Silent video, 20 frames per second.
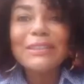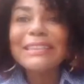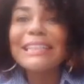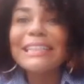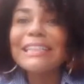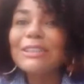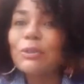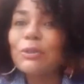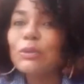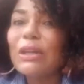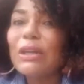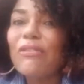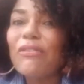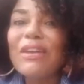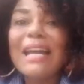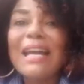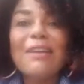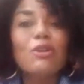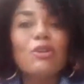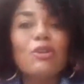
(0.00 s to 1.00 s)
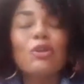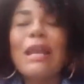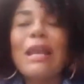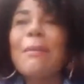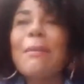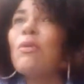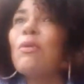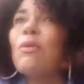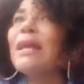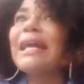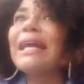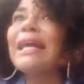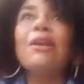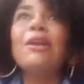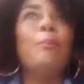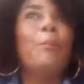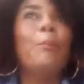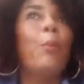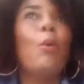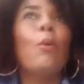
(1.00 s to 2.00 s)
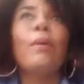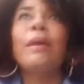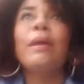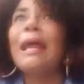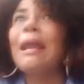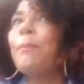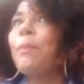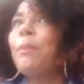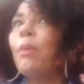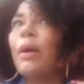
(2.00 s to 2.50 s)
sé si tú te fijas, yo soy la mujer que el, el,